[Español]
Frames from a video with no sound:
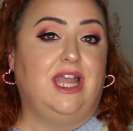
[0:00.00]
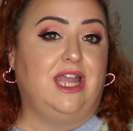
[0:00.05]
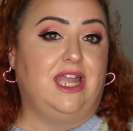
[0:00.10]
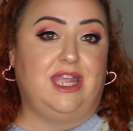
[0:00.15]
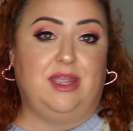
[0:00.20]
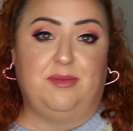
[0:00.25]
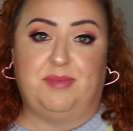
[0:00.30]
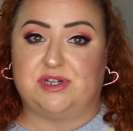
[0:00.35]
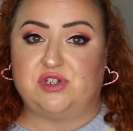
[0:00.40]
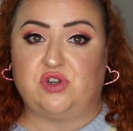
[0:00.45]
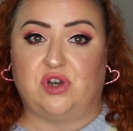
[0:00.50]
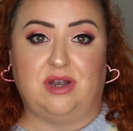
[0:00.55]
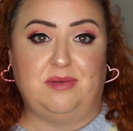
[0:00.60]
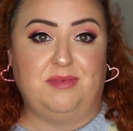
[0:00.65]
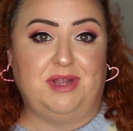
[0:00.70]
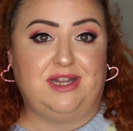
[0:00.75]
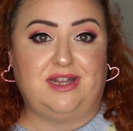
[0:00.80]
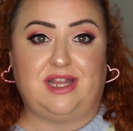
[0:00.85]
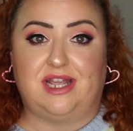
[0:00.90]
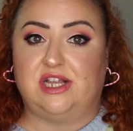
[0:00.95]
y
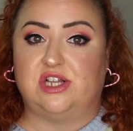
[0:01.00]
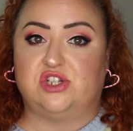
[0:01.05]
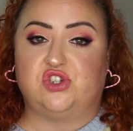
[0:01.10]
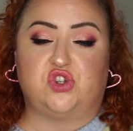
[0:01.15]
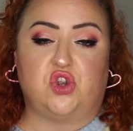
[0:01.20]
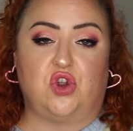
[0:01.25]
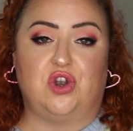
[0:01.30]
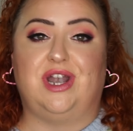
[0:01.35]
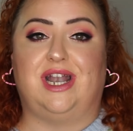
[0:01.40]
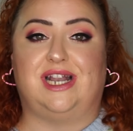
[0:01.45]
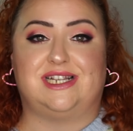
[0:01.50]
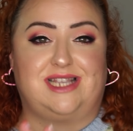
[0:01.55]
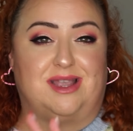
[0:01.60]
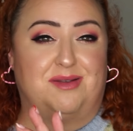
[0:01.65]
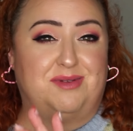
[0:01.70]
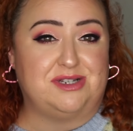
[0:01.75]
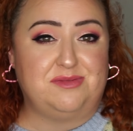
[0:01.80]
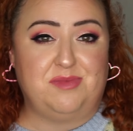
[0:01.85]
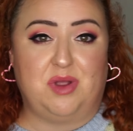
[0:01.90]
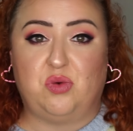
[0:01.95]
personalmente son las que
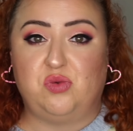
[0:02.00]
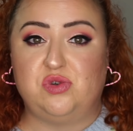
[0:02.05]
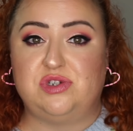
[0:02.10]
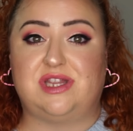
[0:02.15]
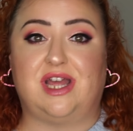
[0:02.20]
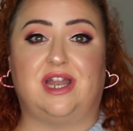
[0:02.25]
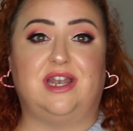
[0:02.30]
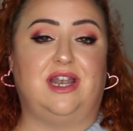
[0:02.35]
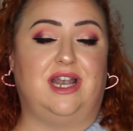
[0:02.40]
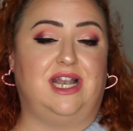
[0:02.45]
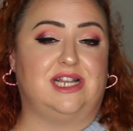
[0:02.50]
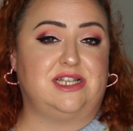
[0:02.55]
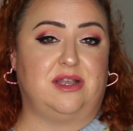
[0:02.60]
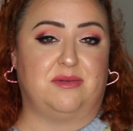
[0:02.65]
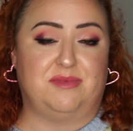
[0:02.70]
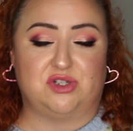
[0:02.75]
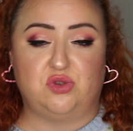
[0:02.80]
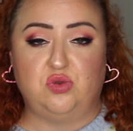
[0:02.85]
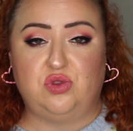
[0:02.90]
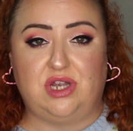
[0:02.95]
más me gustan, las que
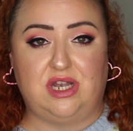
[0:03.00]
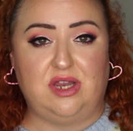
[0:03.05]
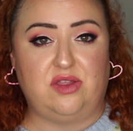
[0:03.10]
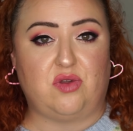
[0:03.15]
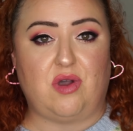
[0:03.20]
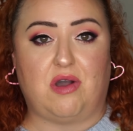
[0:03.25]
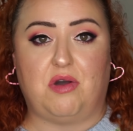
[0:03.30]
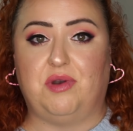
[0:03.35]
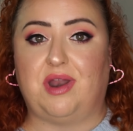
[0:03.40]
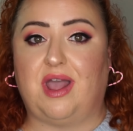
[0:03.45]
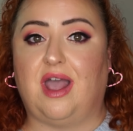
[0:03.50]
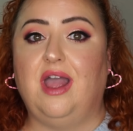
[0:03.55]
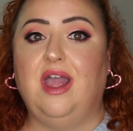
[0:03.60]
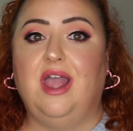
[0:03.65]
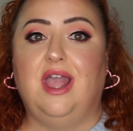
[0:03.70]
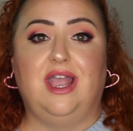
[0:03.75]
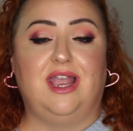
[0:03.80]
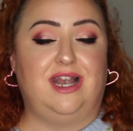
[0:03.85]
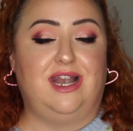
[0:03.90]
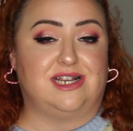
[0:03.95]
más utilizo ahora
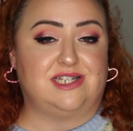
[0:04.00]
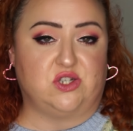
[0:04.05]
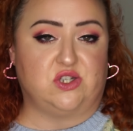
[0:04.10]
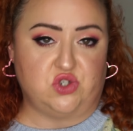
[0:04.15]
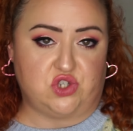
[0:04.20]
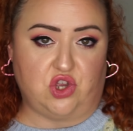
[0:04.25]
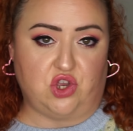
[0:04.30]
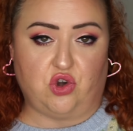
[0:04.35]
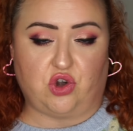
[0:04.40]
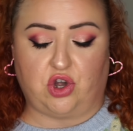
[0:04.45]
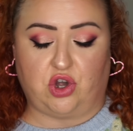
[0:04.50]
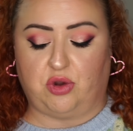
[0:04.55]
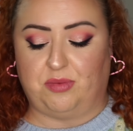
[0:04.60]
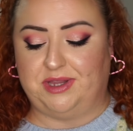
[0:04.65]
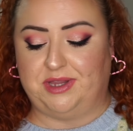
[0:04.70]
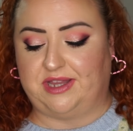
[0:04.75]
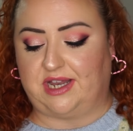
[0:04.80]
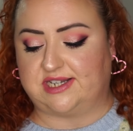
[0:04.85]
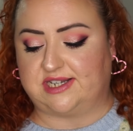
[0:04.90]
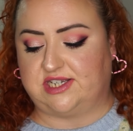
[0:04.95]
y las que os quiero
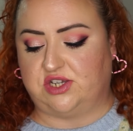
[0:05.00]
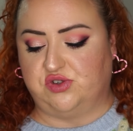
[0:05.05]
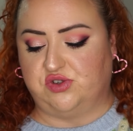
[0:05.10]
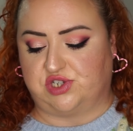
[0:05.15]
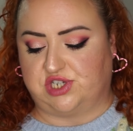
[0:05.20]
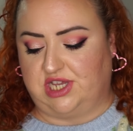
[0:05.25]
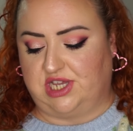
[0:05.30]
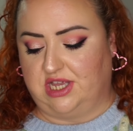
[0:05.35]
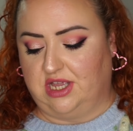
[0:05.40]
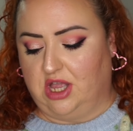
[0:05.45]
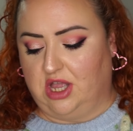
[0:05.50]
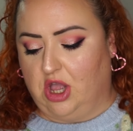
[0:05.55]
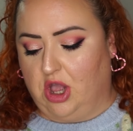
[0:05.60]
recomendar sí o sí.